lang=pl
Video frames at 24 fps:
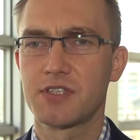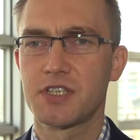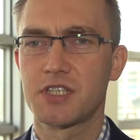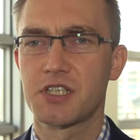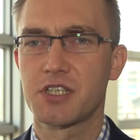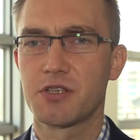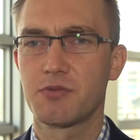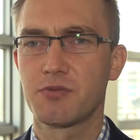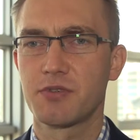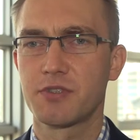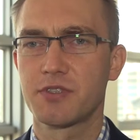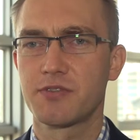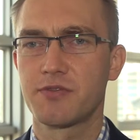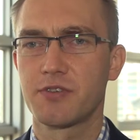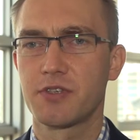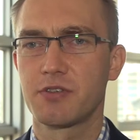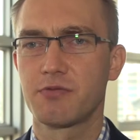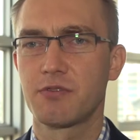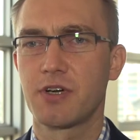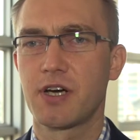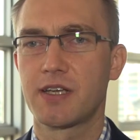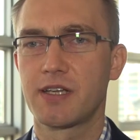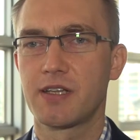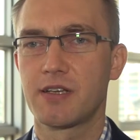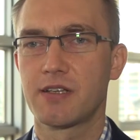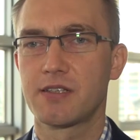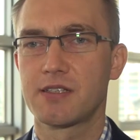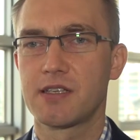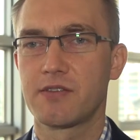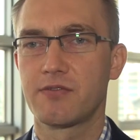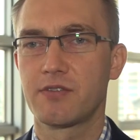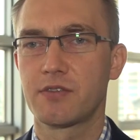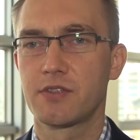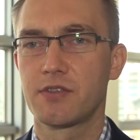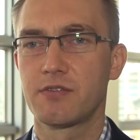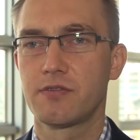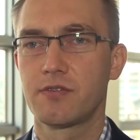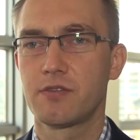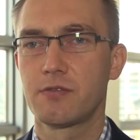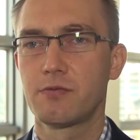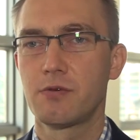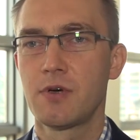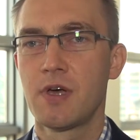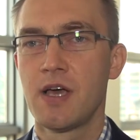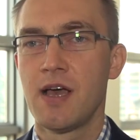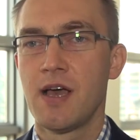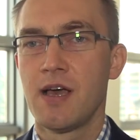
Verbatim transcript: zaczęły swoją karierę zawodową,